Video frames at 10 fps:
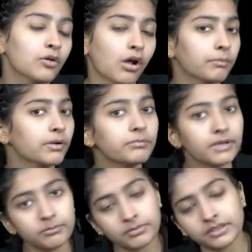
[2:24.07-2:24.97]
नॉर्मल
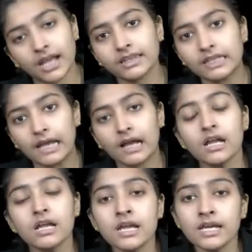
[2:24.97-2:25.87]
मीन बता दिया
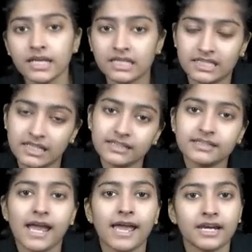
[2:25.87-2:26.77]
कि जिस
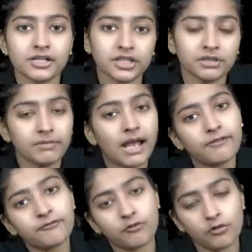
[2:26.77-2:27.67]
डायरेक्शन में
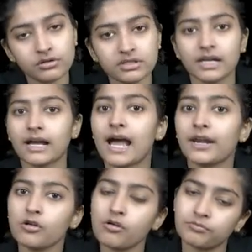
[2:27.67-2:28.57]
आप फोर्स लगा
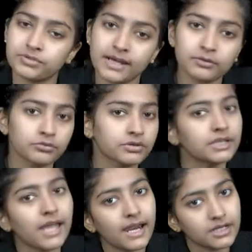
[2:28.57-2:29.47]
रहे हो ऑब्जेक्ट उसी
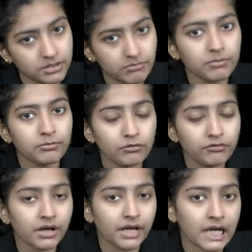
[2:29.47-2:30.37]
डायरेक्शन में मूव
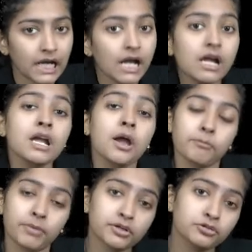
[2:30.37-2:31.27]
करेगा
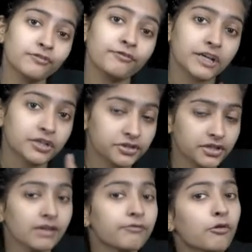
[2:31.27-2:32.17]
बट जो
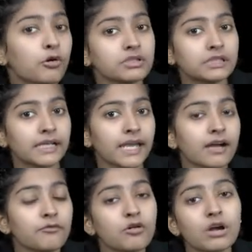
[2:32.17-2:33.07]
फ्रिक्शनल फोर्स
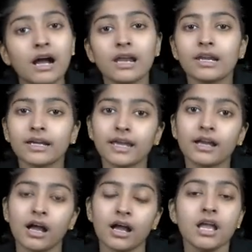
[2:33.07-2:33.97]
लगेगा वो कहाँ
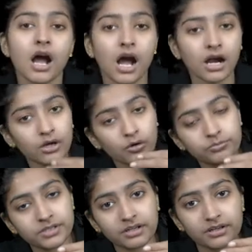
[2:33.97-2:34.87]
लगेगा अगर
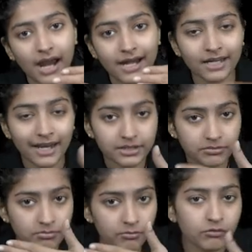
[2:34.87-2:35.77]
ऑब्जेक्ट राइट डायरेक्शन
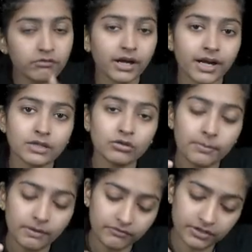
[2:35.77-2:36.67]
में मूव कर रहा है तो
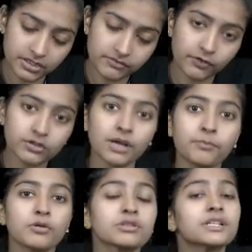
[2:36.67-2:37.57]
आपका फ्रिक्शन फोर्स
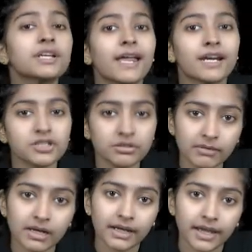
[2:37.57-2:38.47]
अपोजिट डायरेक्शन
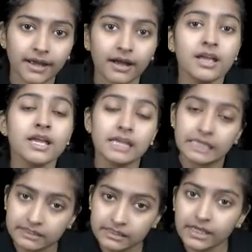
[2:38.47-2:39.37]
में लगेगा
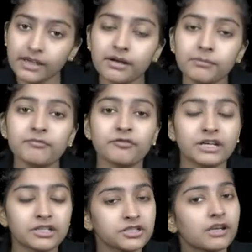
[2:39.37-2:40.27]
इसलिए हम
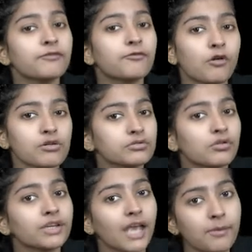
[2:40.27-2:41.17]
फ्रिक्शनल फोर्स
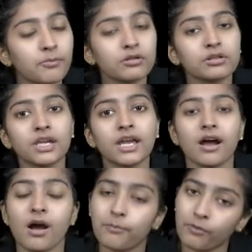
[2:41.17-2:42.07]
को क्या बोलते हैं
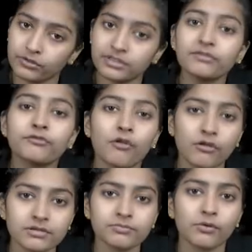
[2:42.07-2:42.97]
अपोजिंग
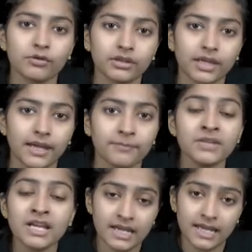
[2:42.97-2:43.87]
फोर्स बोलते हैं
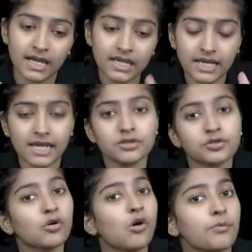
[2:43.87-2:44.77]
यानी ये
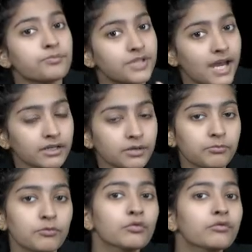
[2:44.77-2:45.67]
जो ऑब्जेक्ट
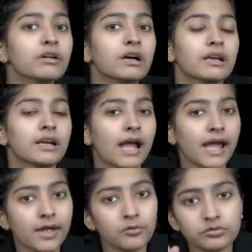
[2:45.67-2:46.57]
मूव कर रहा
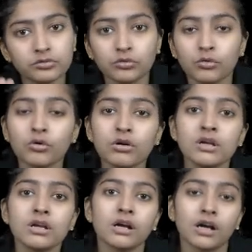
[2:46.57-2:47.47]
है
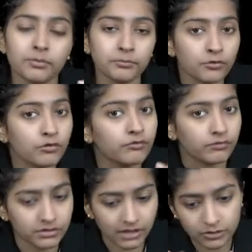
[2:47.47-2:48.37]
उसको मूव uh,
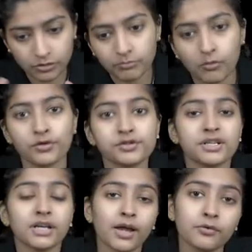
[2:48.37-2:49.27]
उसका जो
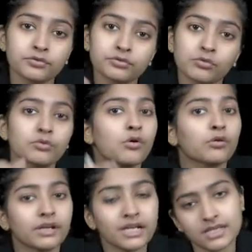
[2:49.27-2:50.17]
मोशन है उसको
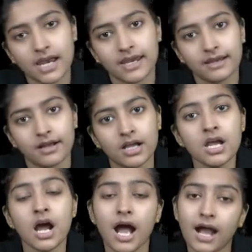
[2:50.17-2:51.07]
रोकना चाहेगा
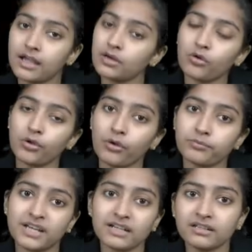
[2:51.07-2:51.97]
करेगा अगर कोई
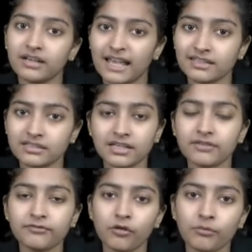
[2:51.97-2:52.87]
ऑब्जेक्ट रेस्ट की
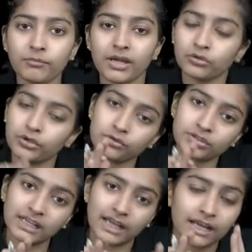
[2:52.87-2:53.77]
फॉर्म में है तो ये
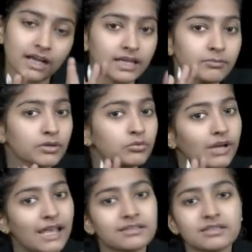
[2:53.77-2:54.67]
उसे कहेगा कि भाई तू
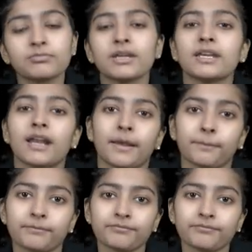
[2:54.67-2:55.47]
रेस्ट में ही रहे